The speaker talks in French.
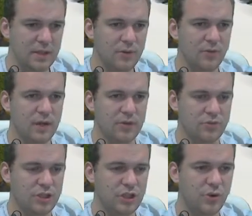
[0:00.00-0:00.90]
Voilà,
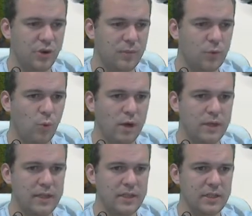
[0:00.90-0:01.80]
donc j'ai le golem
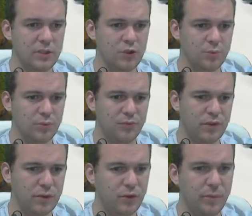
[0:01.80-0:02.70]
3 et je peux
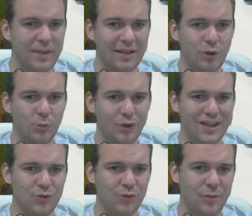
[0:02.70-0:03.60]
faire le golem 4 pour
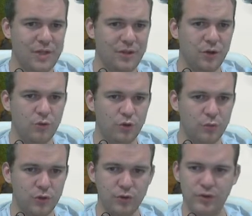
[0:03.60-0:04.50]
80 000 d'or. Donc
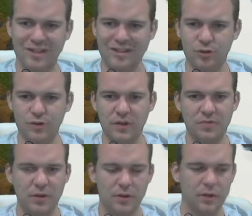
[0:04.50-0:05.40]
je pense que c'est ce que je vais
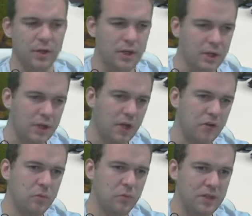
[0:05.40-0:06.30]
faire euh,
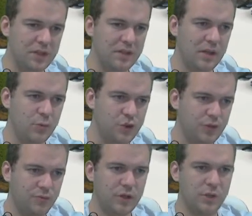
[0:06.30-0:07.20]
avec mon élixir la
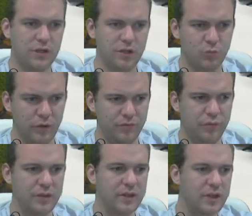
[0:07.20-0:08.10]
prochaine fois. Comme ça, je pourrai
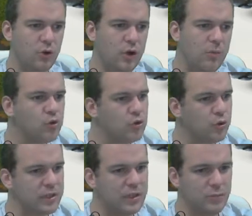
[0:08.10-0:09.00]
fournir des golems aux
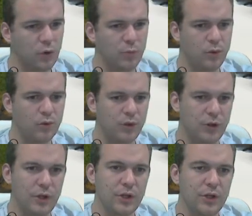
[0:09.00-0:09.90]
gens qui m'en
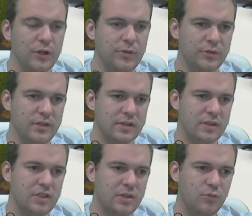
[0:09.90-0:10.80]
demandent. Donc ça sera
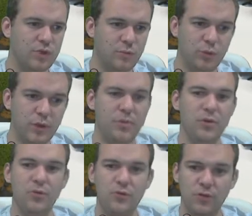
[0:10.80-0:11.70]
déjà un bon début. Et puis
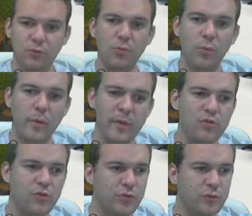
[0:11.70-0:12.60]
de toute façon, pour
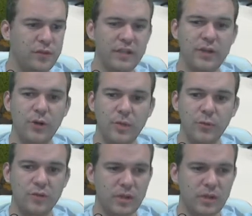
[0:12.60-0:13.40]
moi-même, je fais aussi des golems, donc ça